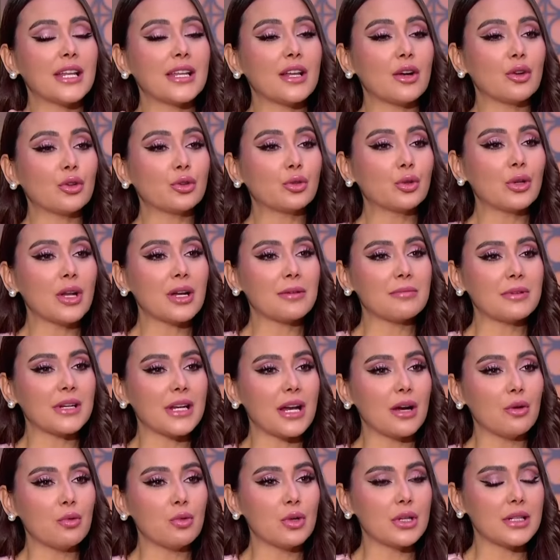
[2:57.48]
انا قلت لك من
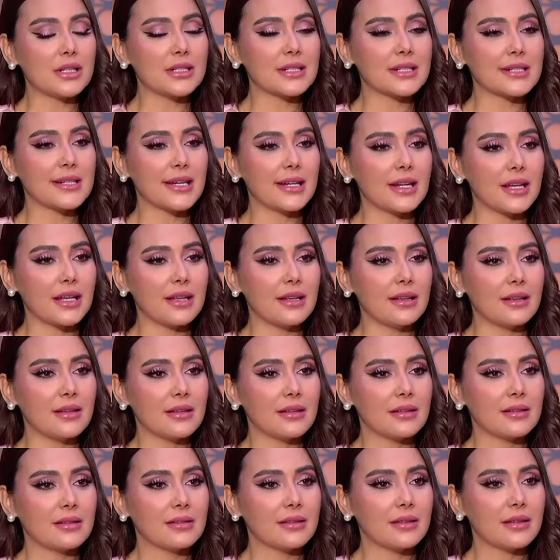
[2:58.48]
اول السنه ايه؟
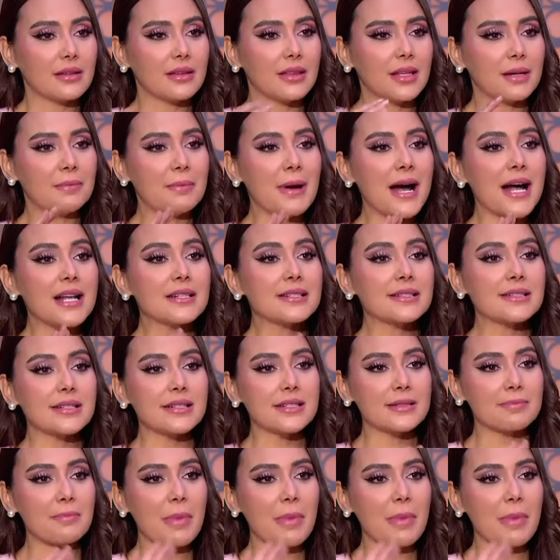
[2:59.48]
ايه؟ ذا باست از